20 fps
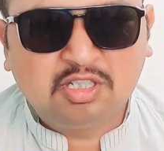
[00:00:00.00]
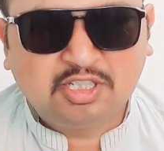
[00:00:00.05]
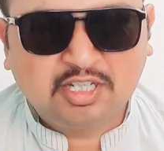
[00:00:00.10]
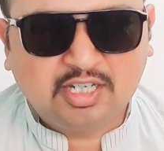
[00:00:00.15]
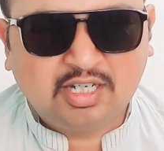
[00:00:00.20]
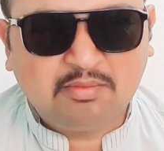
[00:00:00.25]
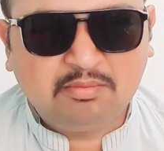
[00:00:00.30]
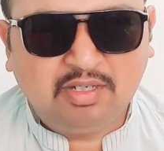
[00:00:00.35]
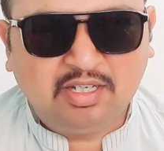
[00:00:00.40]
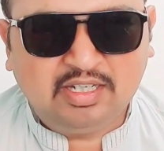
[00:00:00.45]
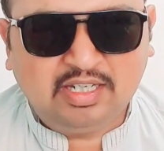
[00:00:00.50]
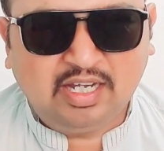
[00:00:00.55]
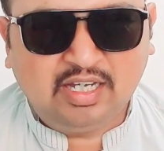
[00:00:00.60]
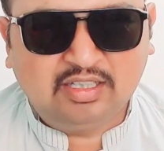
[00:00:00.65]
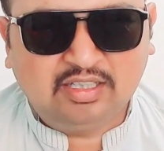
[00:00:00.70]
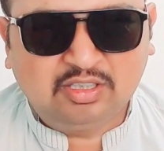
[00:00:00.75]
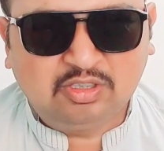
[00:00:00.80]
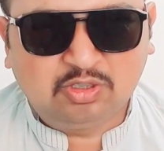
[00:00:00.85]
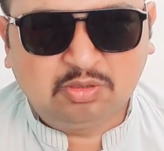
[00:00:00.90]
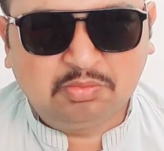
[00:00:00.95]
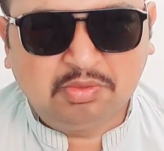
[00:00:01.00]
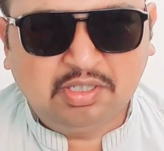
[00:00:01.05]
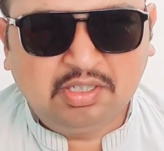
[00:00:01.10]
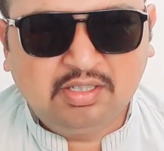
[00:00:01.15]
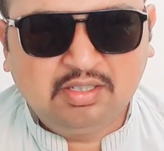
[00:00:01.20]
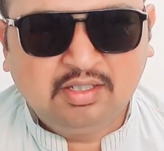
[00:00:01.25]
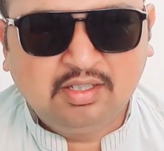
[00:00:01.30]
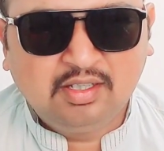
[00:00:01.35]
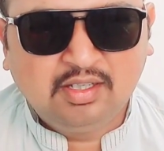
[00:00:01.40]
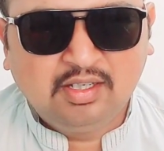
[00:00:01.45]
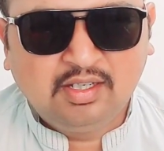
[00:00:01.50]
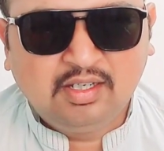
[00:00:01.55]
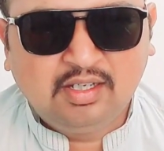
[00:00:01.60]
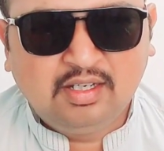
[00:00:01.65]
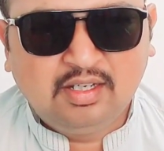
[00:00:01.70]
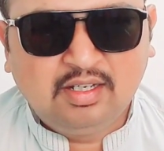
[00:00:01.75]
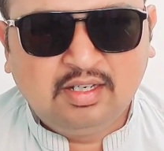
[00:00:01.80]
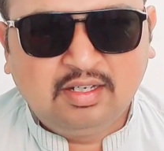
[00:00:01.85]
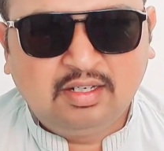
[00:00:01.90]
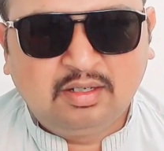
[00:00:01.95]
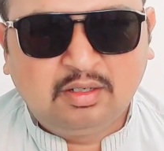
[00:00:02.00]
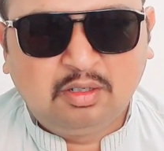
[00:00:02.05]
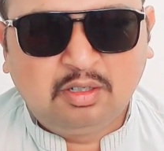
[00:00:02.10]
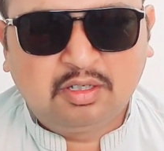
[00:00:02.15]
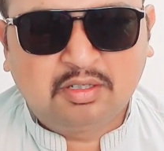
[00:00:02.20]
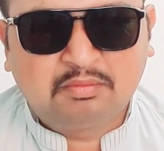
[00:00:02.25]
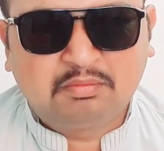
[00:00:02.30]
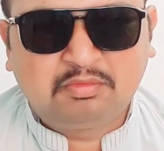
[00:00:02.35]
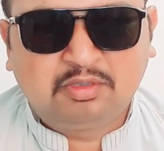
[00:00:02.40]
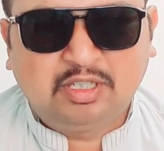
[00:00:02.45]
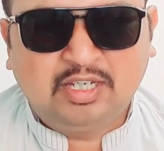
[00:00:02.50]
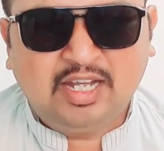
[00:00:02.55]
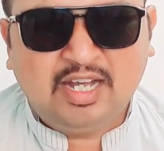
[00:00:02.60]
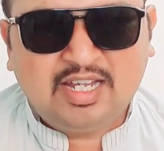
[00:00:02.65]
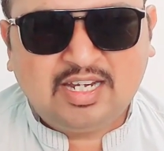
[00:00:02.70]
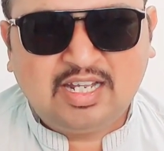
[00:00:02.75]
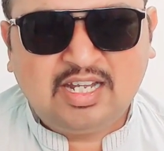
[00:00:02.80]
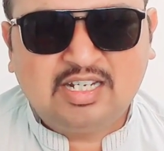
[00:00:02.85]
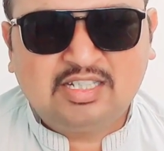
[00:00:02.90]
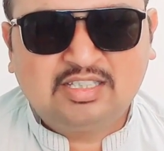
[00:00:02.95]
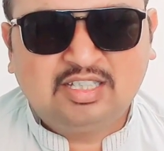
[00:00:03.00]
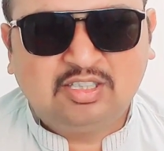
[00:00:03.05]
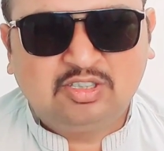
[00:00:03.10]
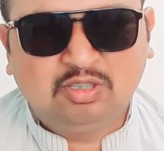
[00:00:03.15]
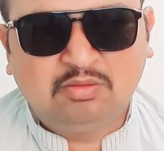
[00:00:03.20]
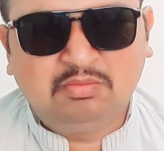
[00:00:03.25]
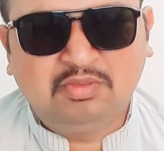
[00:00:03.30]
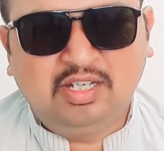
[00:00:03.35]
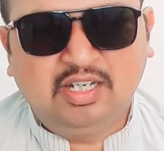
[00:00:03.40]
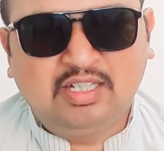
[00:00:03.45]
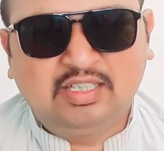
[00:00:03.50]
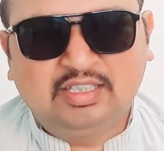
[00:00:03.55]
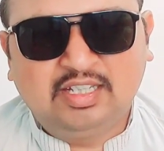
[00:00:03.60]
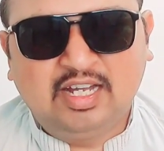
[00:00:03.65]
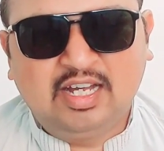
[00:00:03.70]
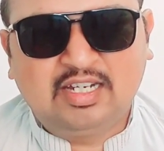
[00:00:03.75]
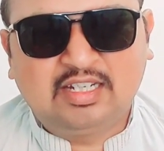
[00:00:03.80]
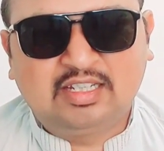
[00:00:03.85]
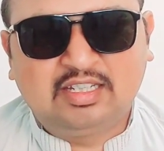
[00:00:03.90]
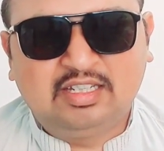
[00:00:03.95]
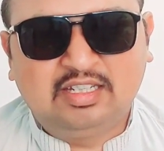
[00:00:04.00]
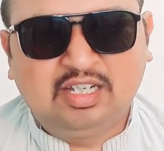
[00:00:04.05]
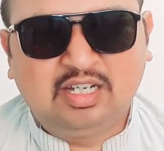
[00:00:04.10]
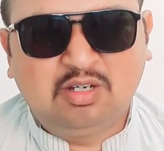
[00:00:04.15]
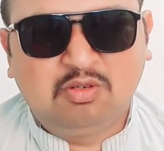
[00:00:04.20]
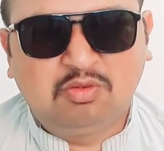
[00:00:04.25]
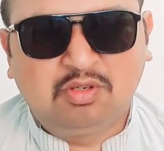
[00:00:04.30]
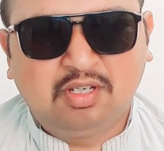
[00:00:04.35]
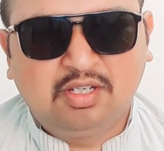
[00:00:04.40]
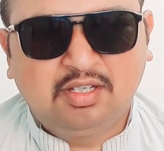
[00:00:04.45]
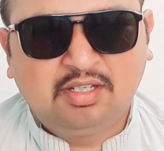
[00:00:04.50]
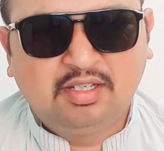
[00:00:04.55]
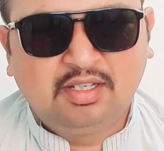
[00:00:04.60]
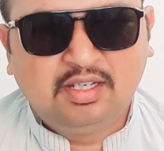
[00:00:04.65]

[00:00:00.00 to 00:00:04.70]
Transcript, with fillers: हुए शर्म नहीं आती तुम्हें और क्या रास्ता तुमने अख्तियार किया हुआ है